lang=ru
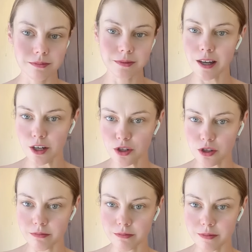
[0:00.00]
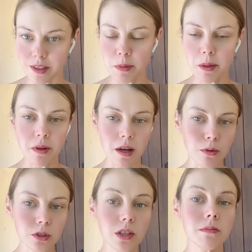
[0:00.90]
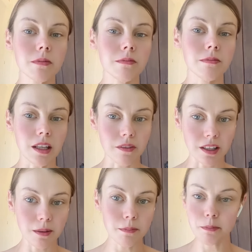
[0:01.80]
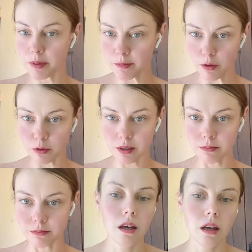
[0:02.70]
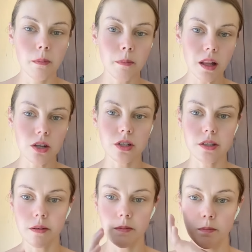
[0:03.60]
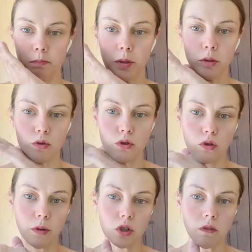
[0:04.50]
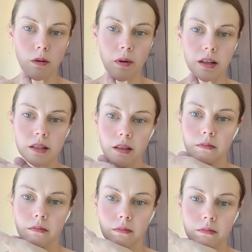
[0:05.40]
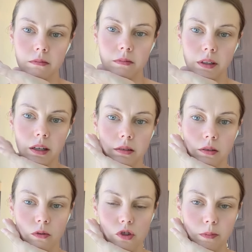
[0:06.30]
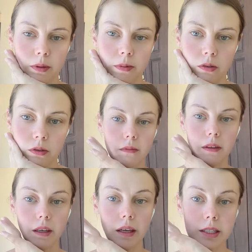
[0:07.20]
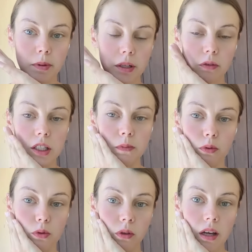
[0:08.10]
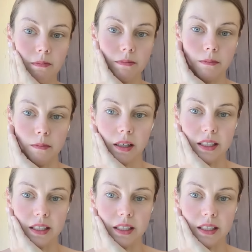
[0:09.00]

Хорошо. Теперь поработаем над двойным подбородком. Положите подушечку большого пальца на кончик подбородка. И теперь у нас будет рука мягко